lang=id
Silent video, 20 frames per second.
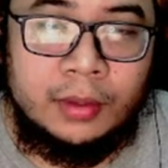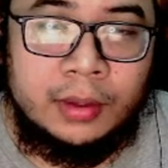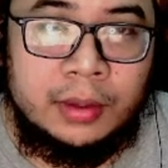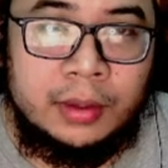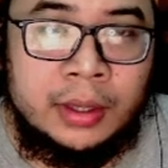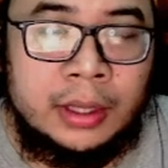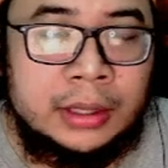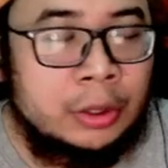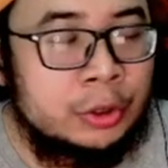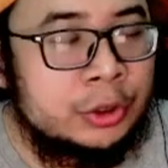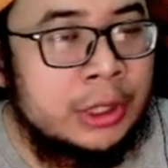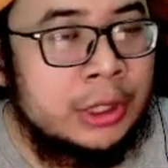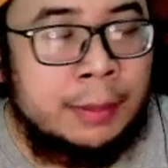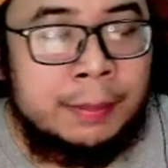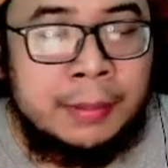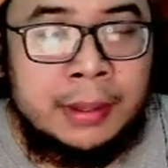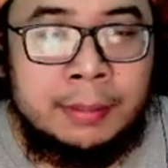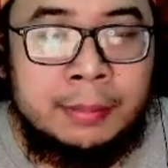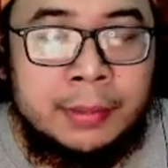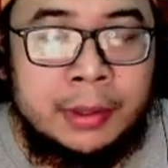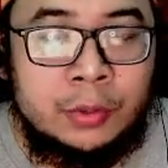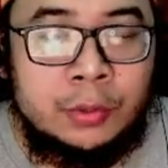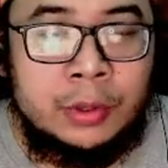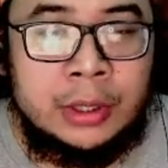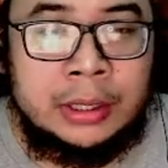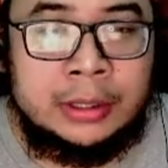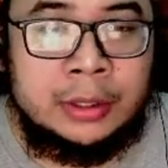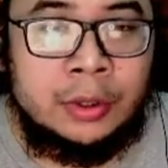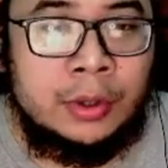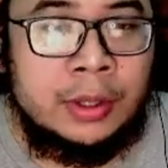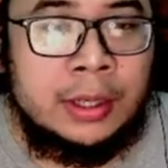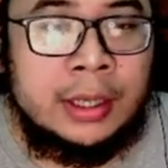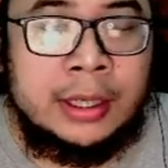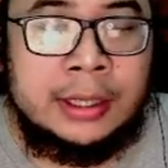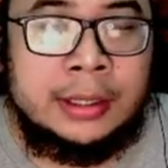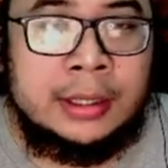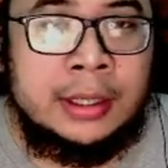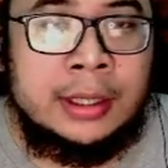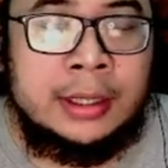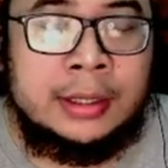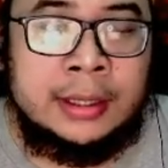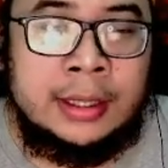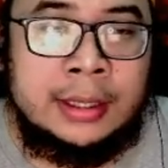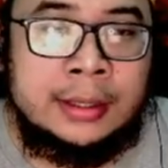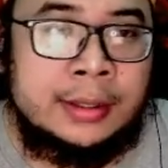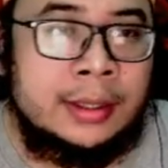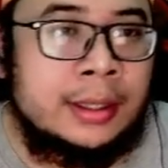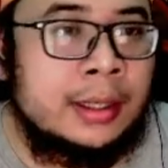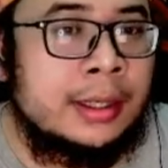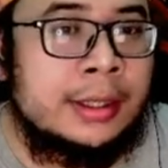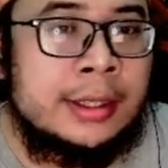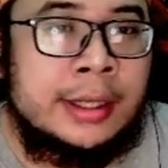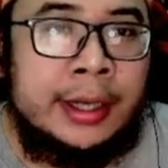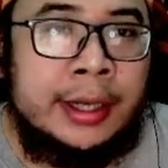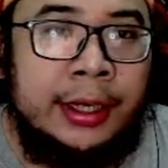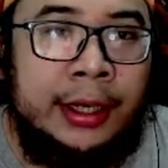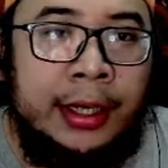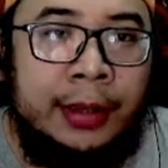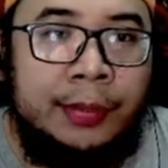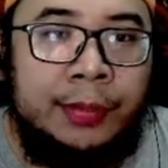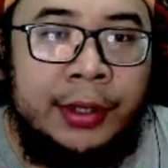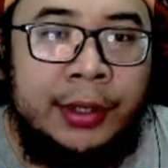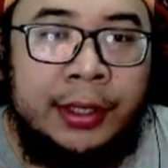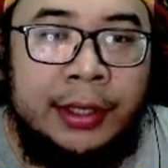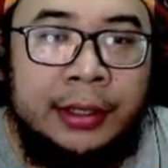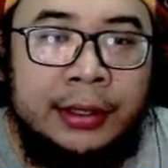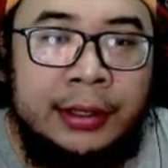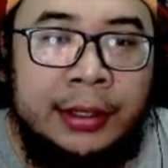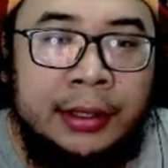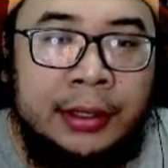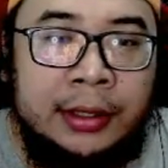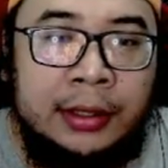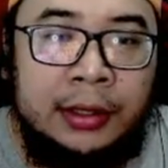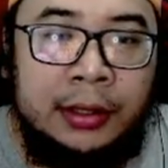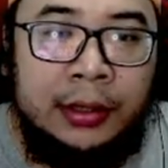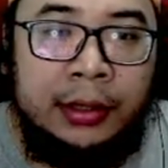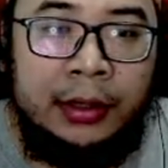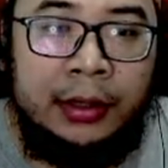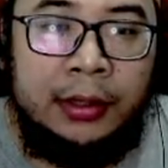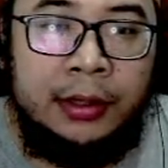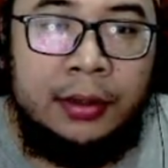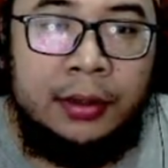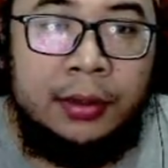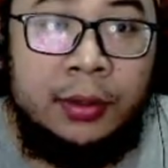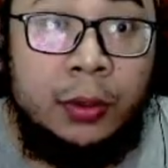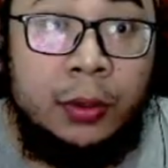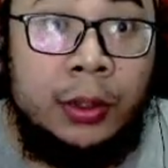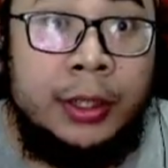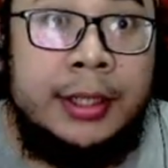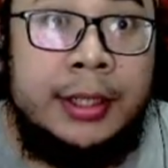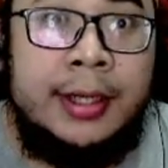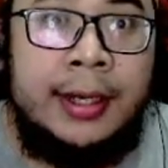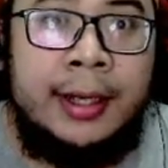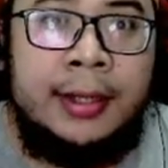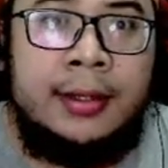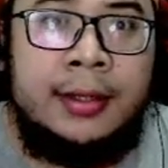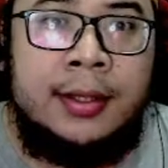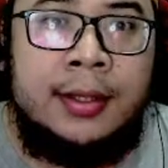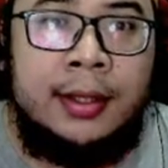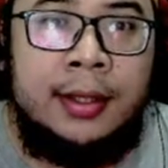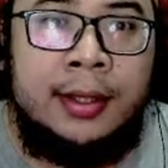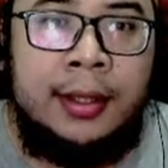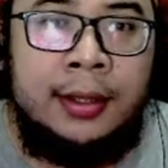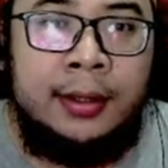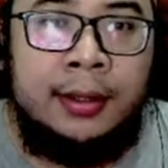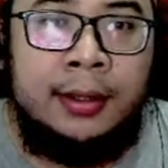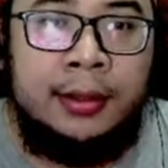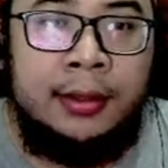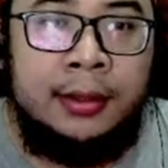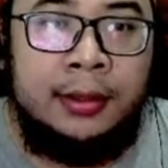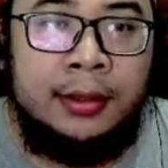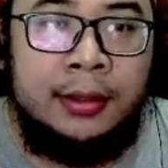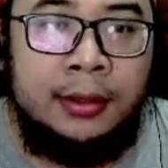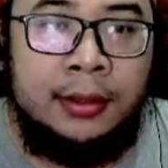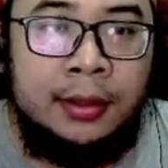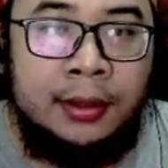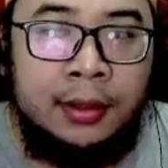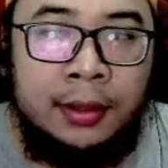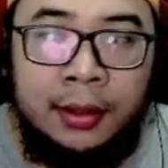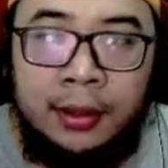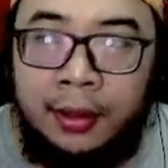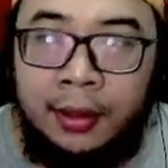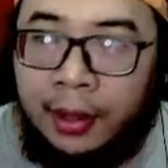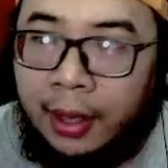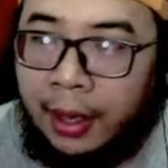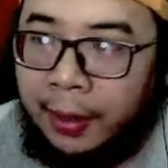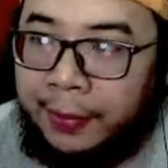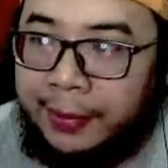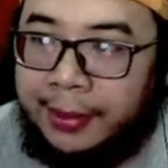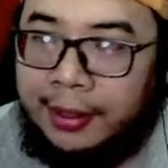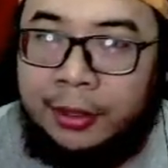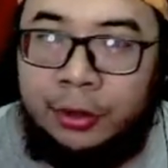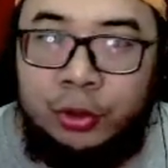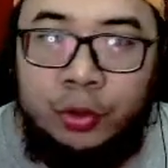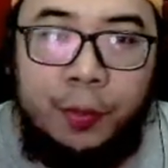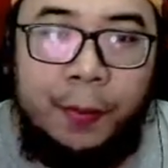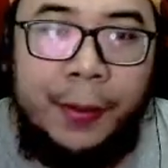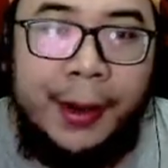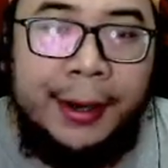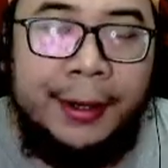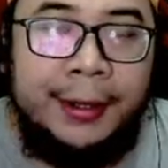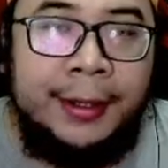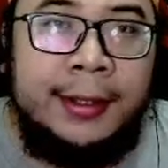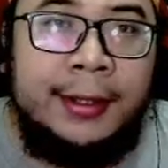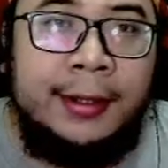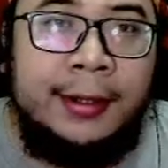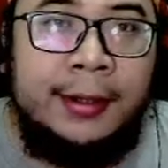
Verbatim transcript: Nggak tahu sih apa berguna atau enggak Kita lihat nanti lah di endgame-nya ya guys ya Ini dia SSR-nya Apakah langsung banner?